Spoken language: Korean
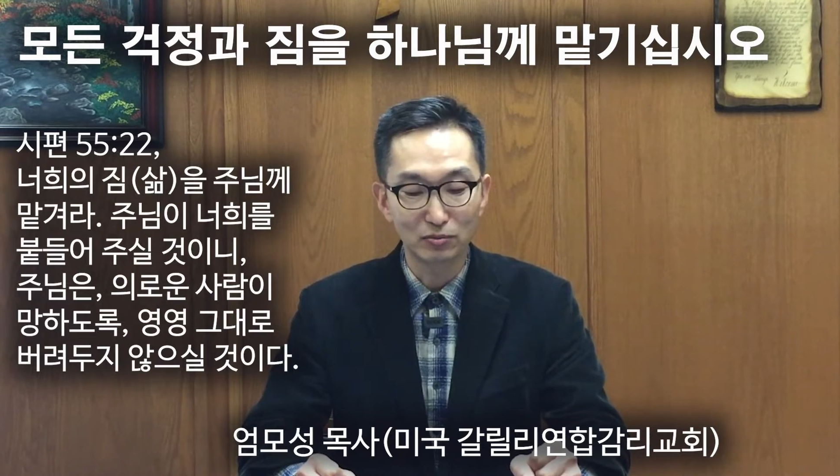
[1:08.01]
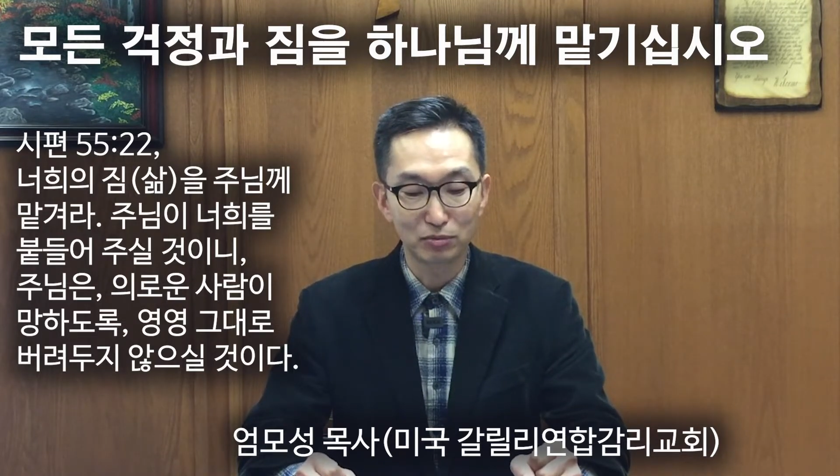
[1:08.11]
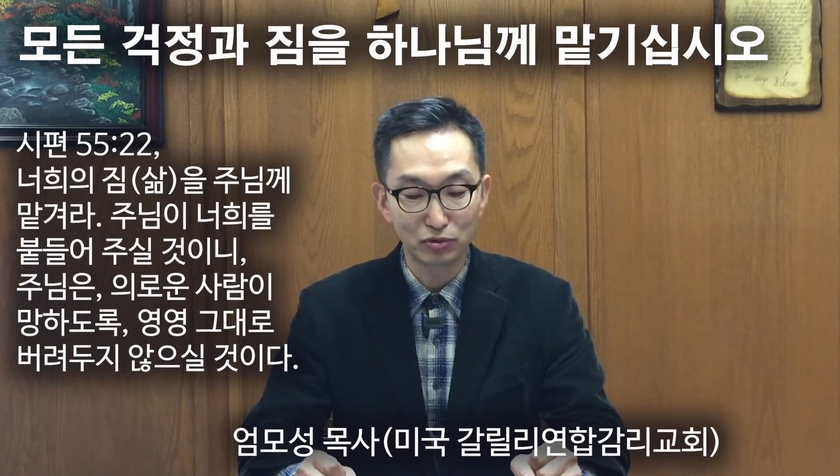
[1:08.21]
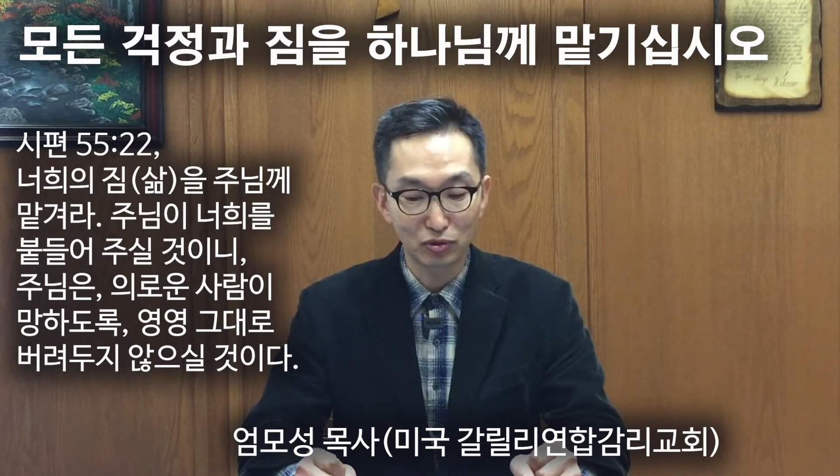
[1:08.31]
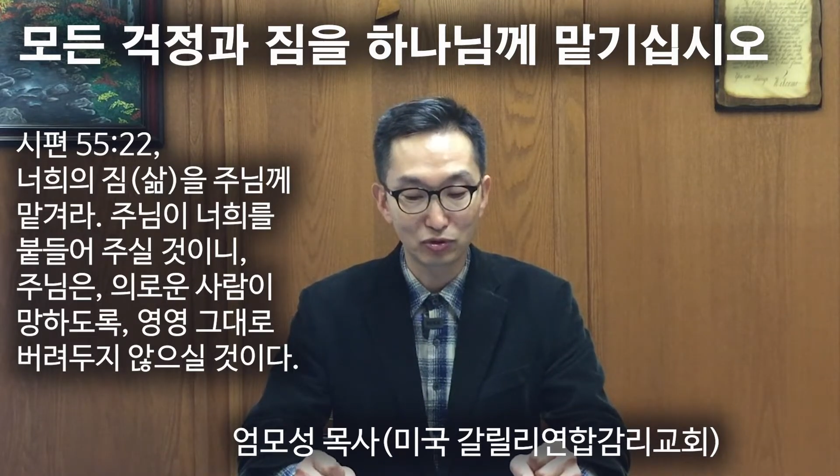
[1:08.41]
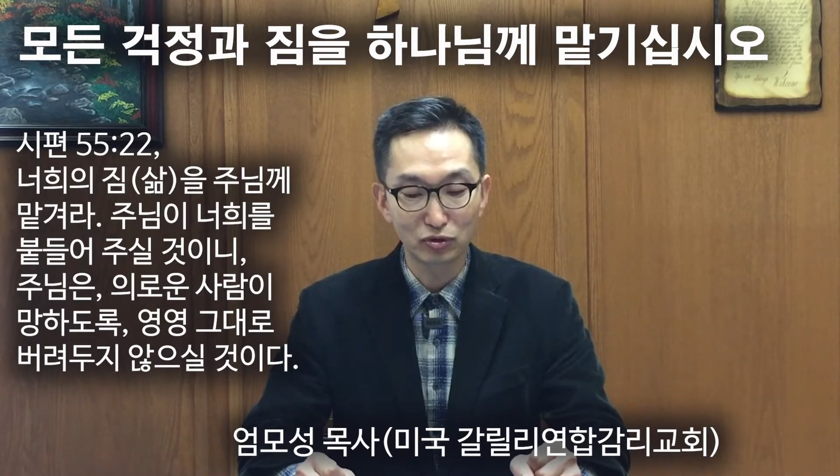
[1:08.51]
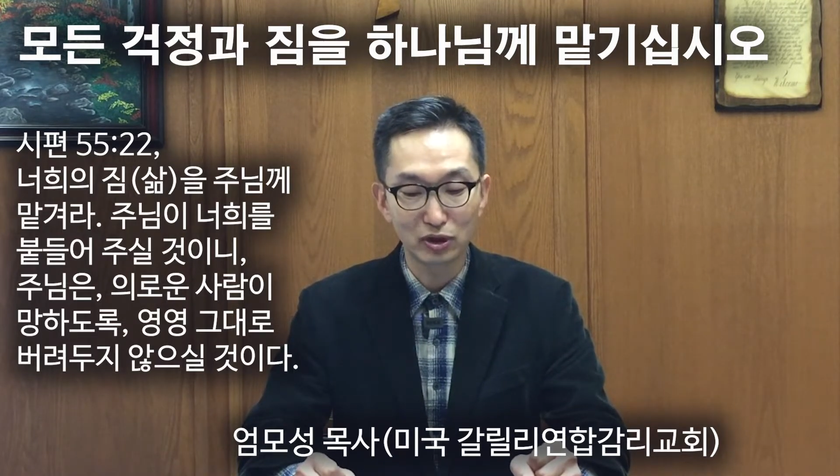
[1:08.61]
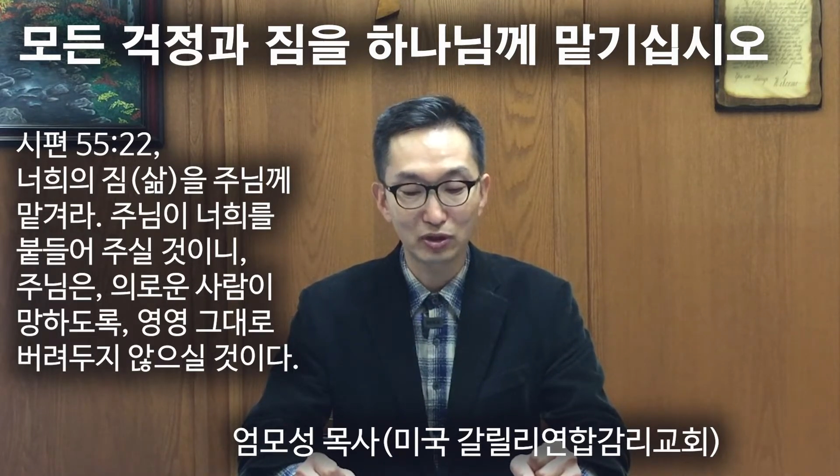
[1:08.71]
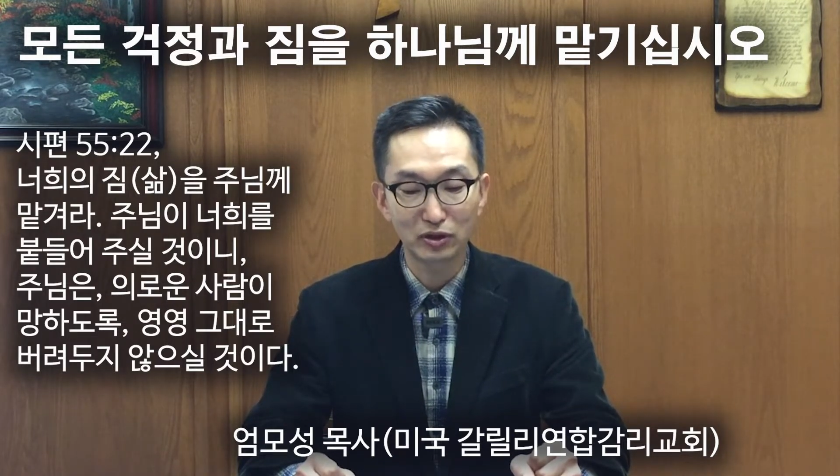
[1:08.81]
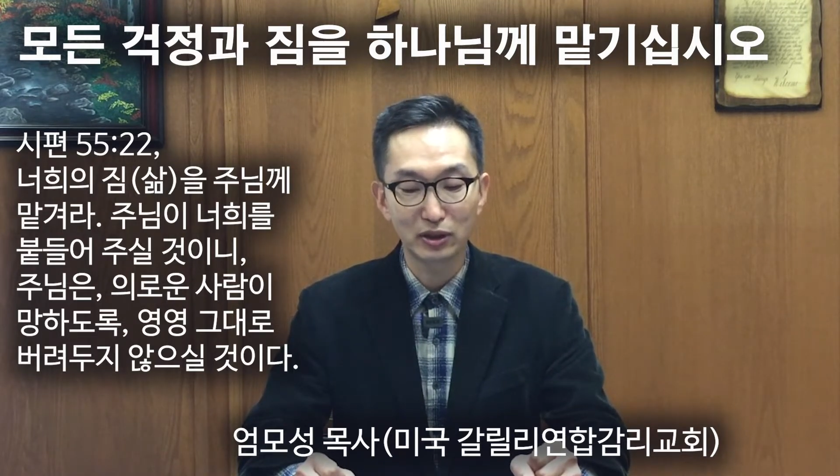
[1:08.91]
붙들어
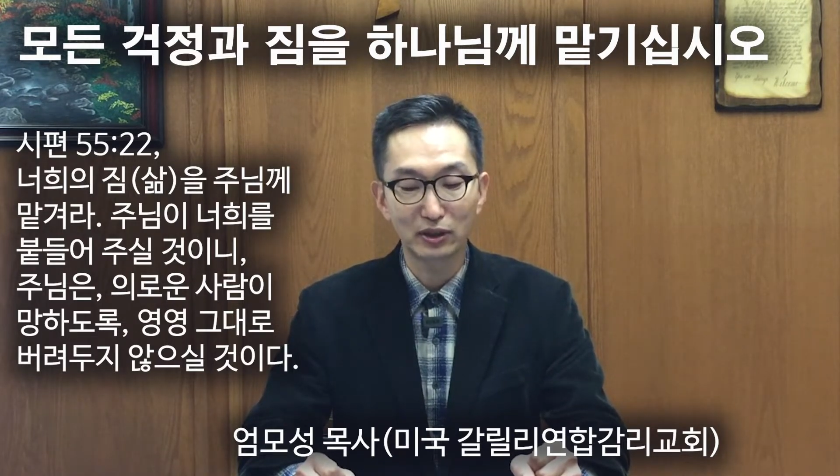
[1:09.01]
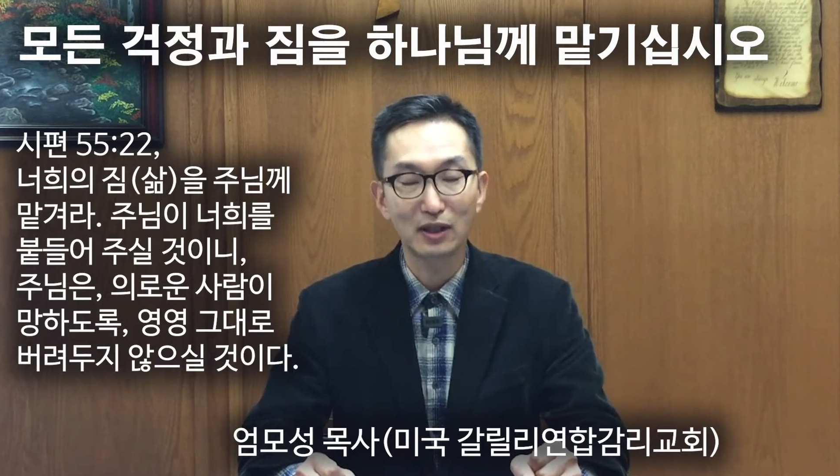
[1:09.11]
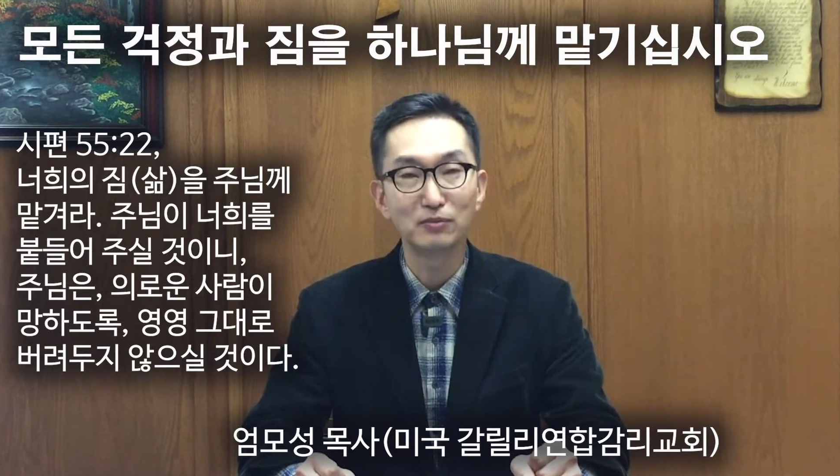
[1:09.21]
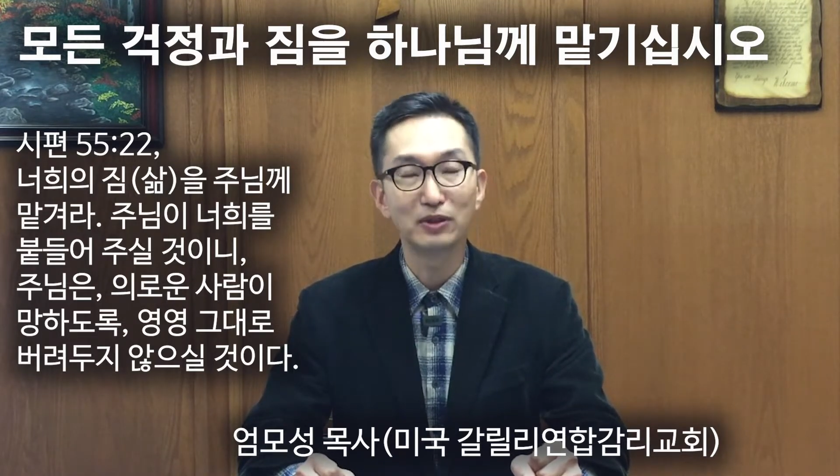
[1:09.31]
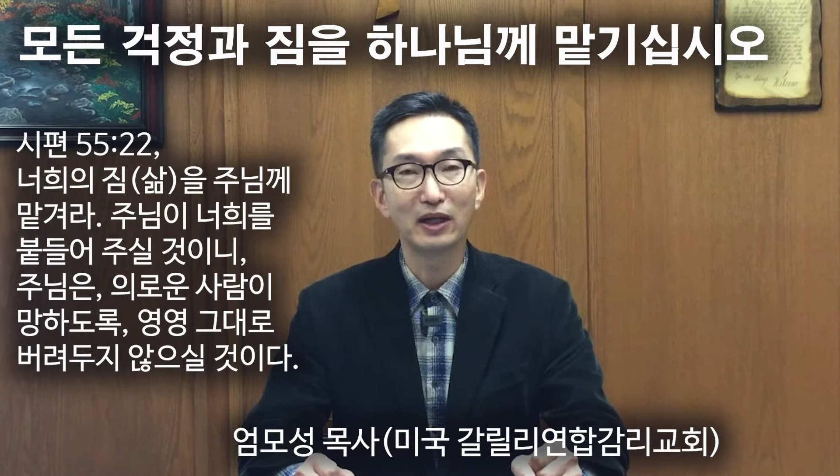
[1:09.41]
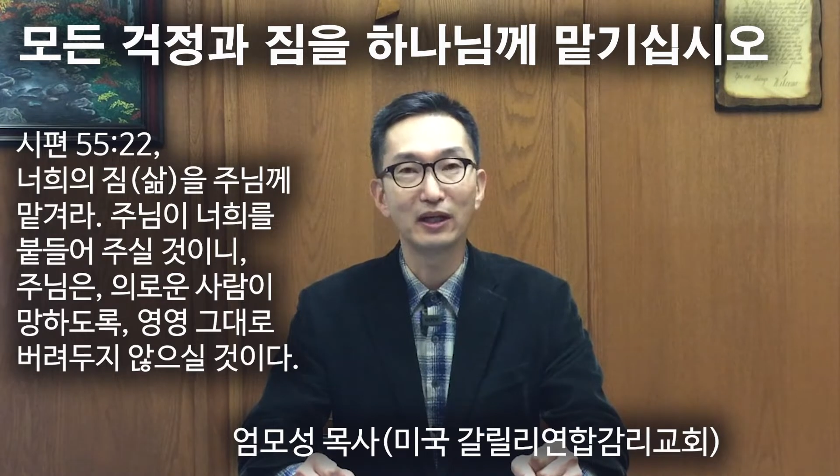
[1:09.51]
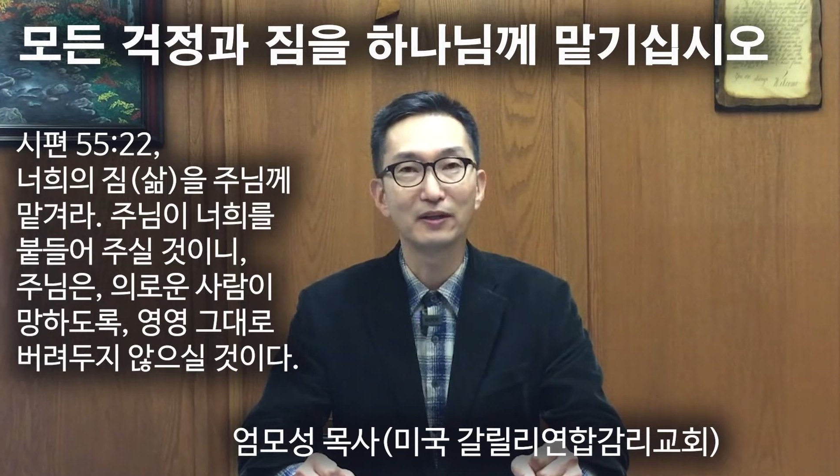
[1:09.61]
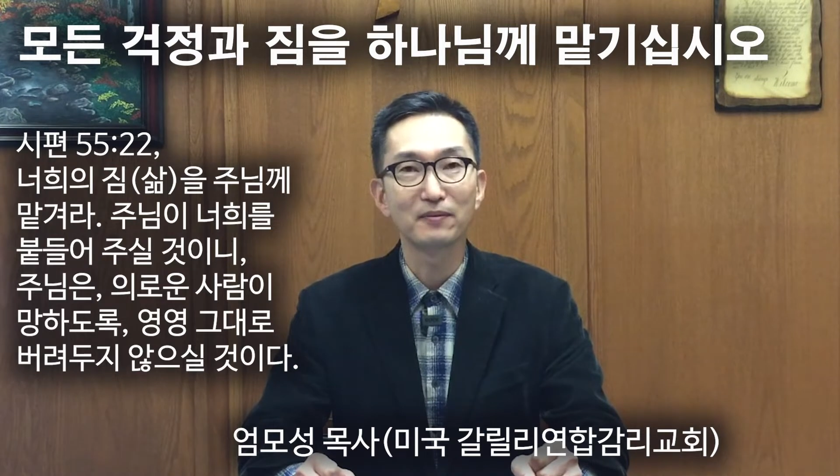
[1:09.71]
주실 것이기 때문에